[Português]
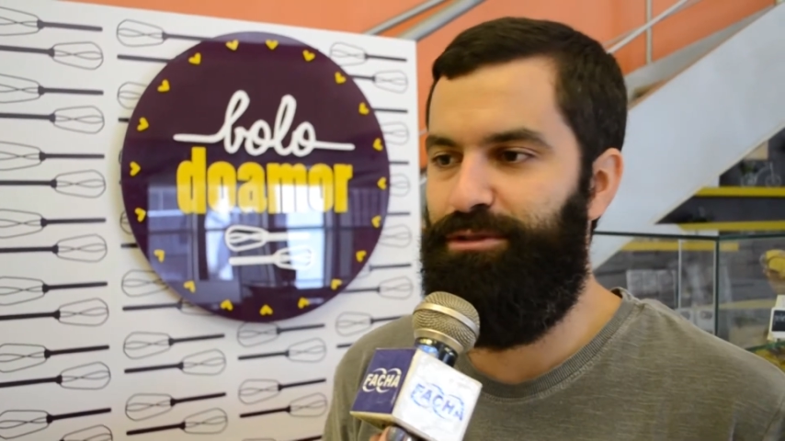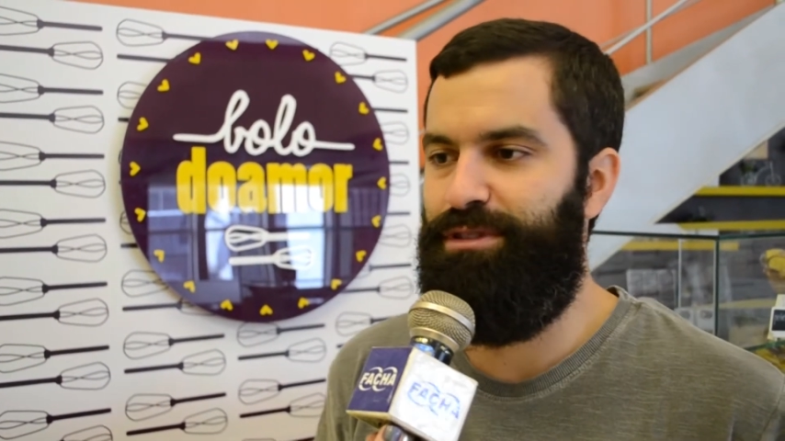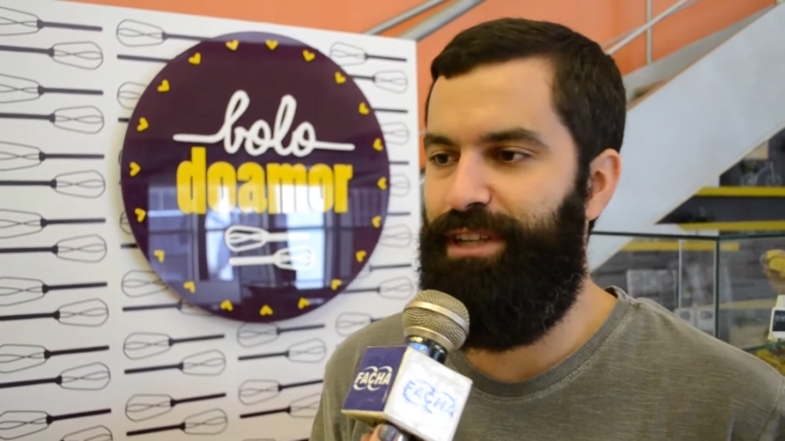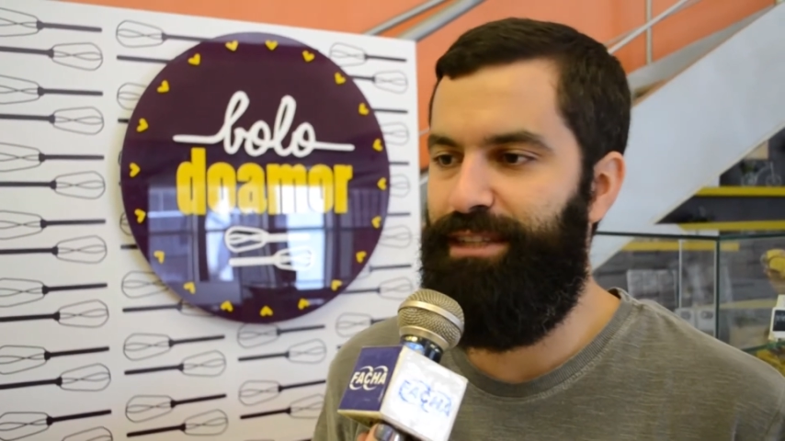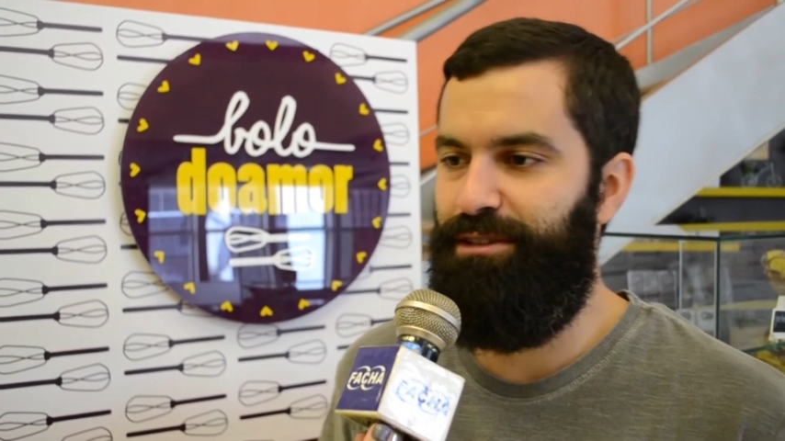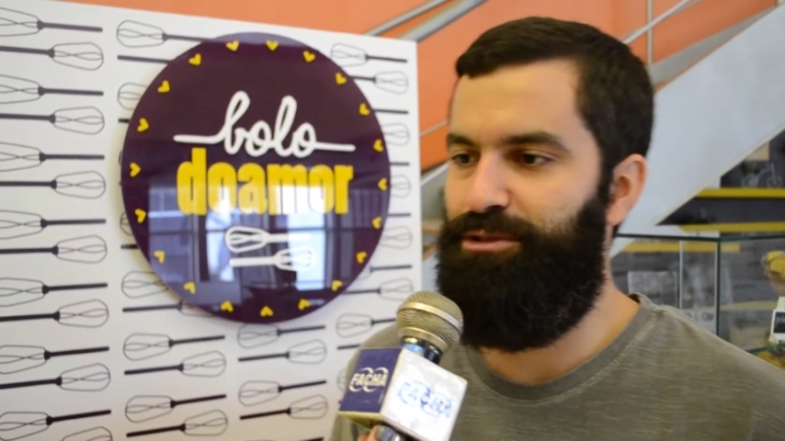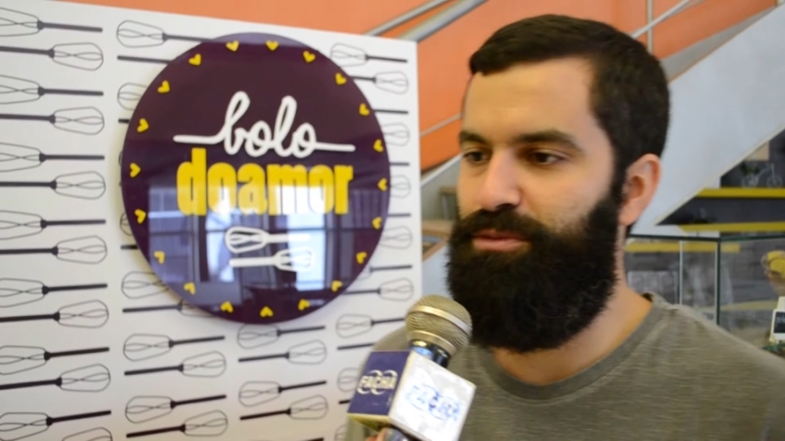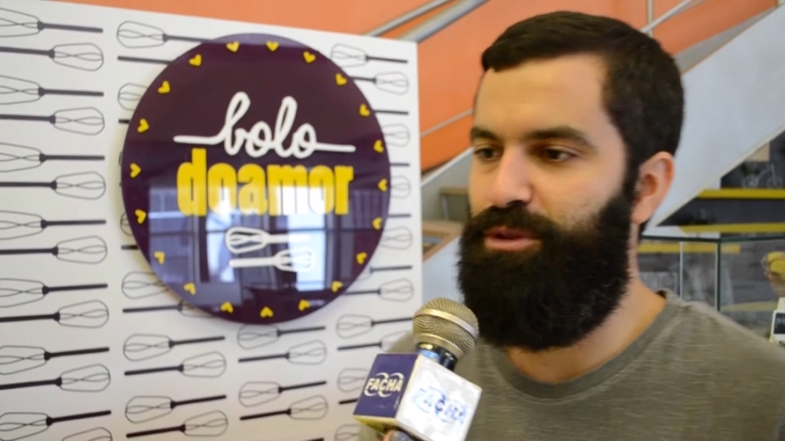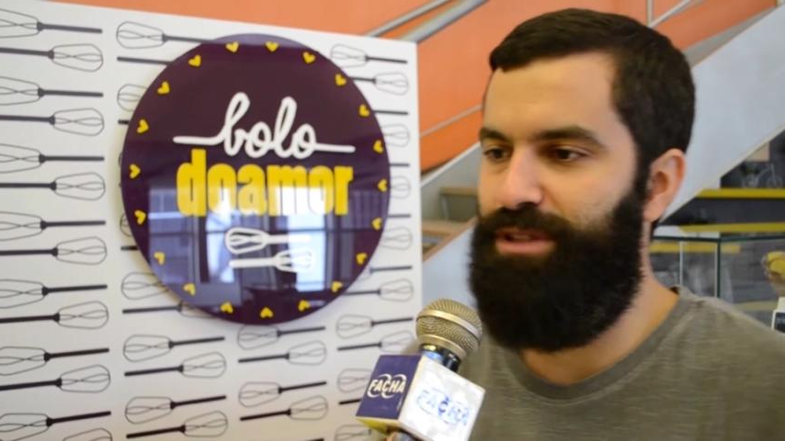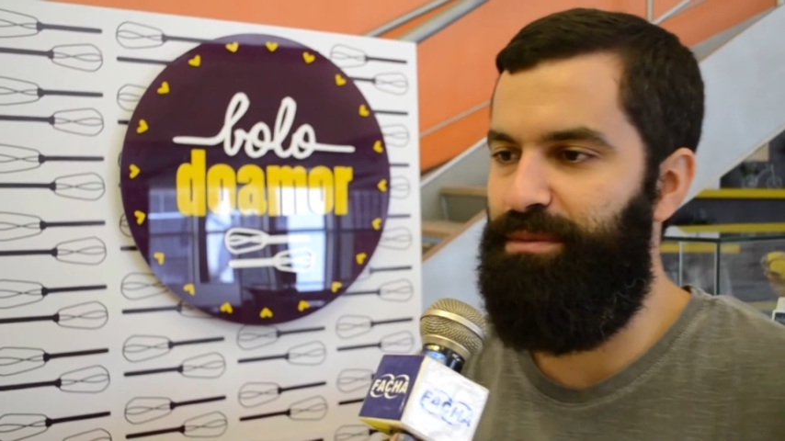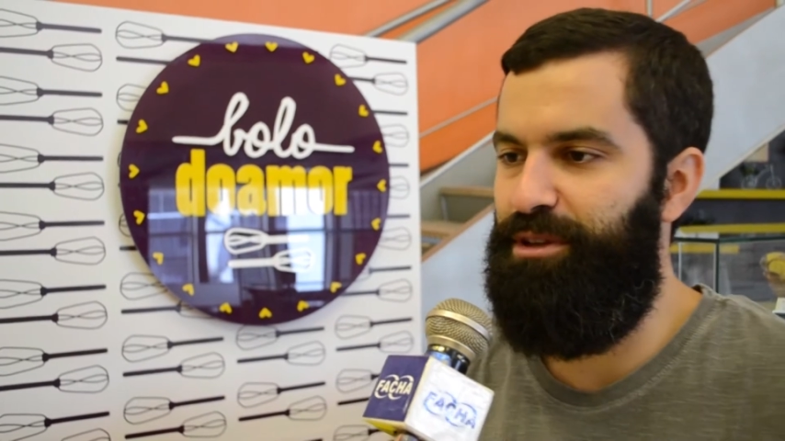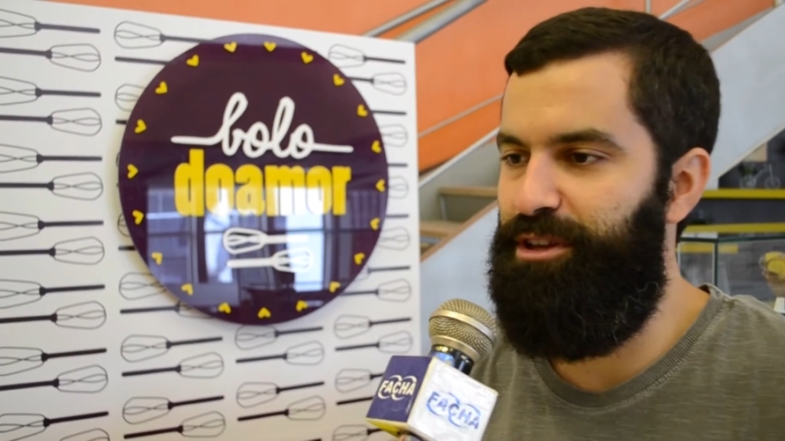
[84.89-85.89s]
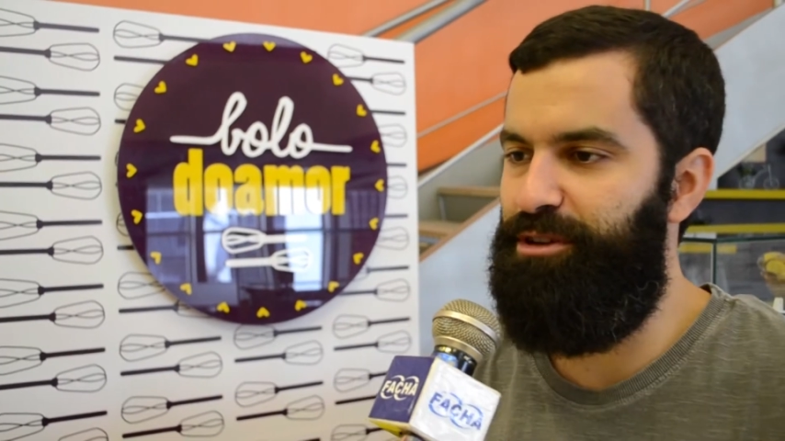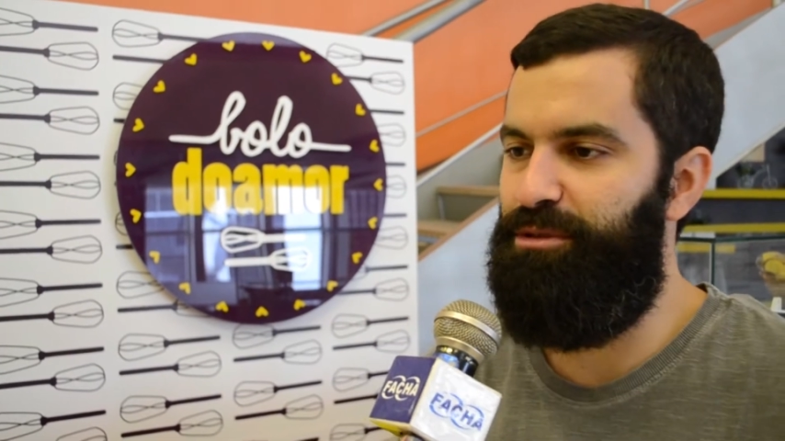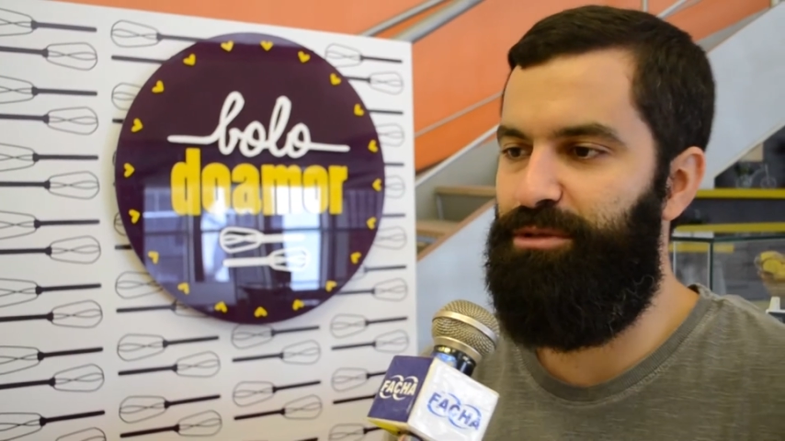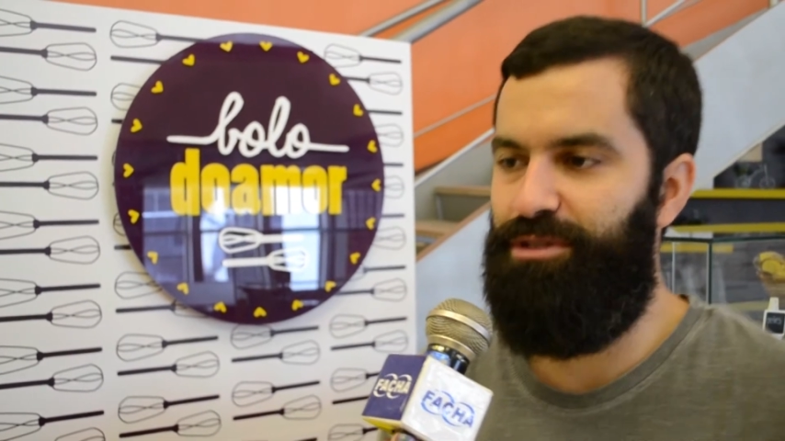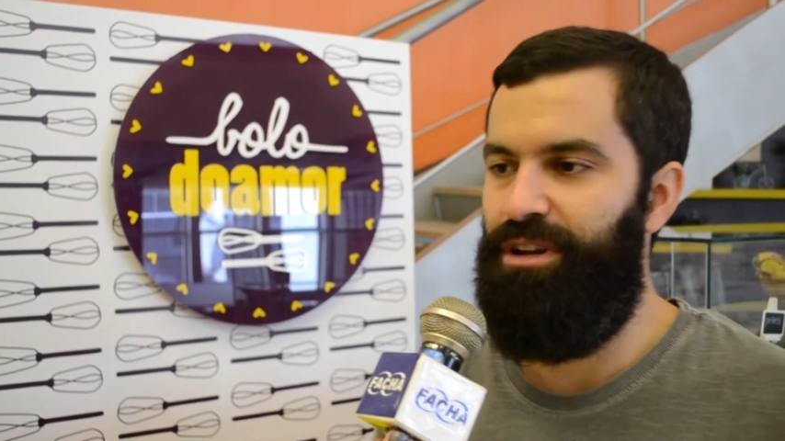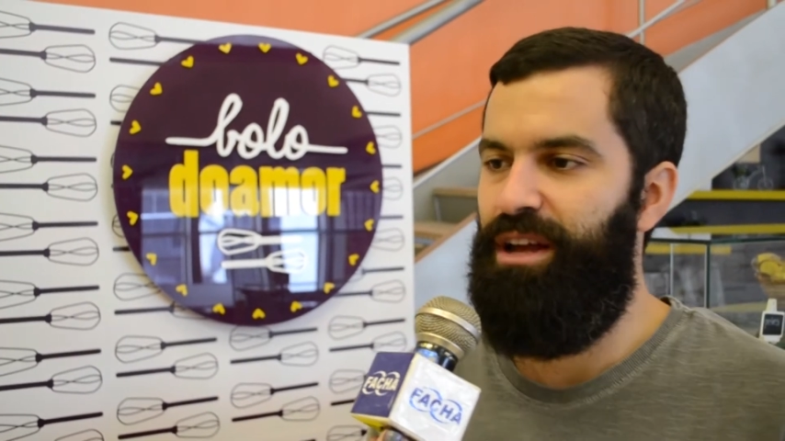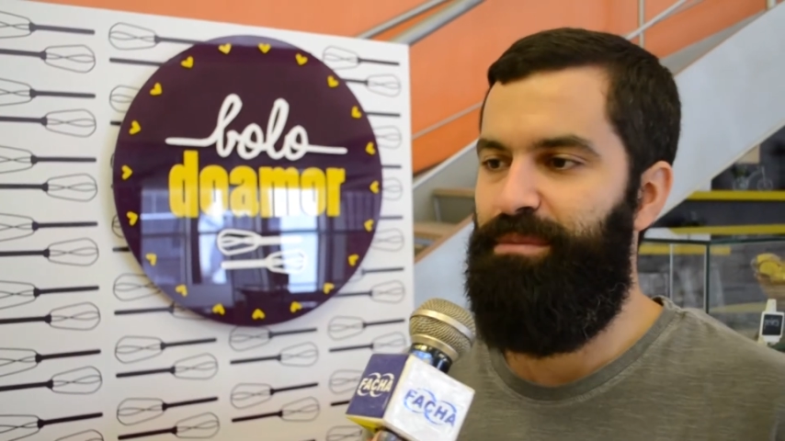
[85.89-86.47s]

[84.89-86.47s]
sucesso entre os meus amigos,